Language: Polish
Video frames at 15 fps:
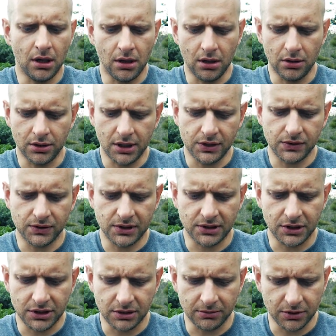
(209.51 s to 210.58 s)
E, od razu
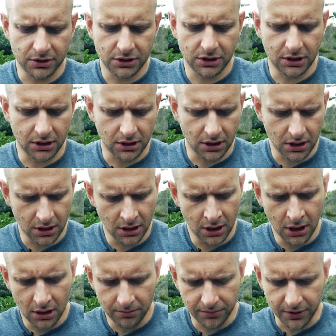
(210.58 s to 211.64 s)
zaznaczymy, że
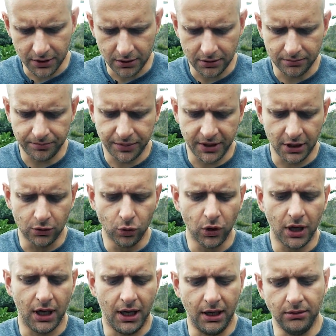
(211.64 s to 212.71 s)

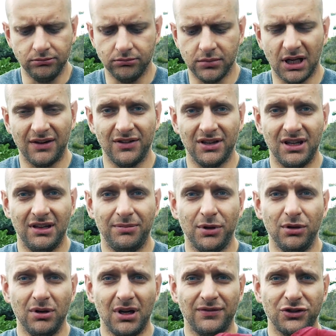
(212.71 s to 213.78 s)
pielucha, nawet nie
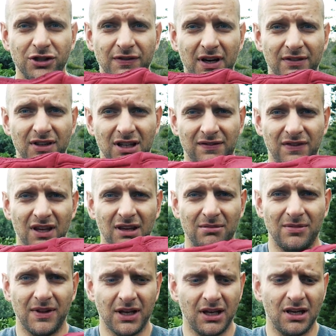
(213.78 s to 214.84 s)
pielucha, wszywka w,
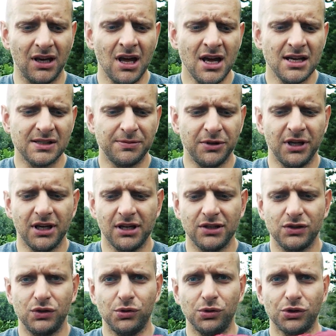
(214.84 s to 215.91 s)
takim, w takich spodenkach
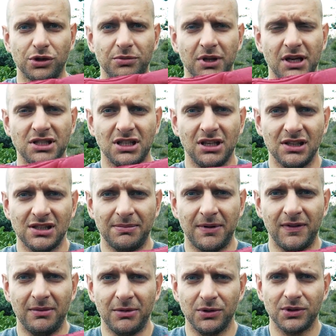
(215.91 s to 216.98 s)
jest dużo mniejsza, ona jest
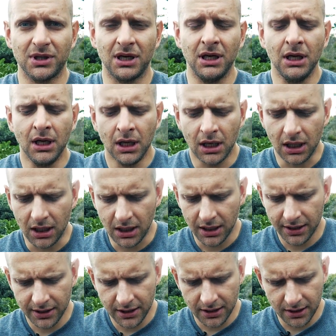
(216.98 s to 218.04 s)
naprawdę malutka e,
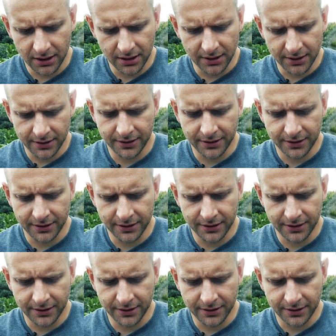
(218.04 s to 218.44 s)
i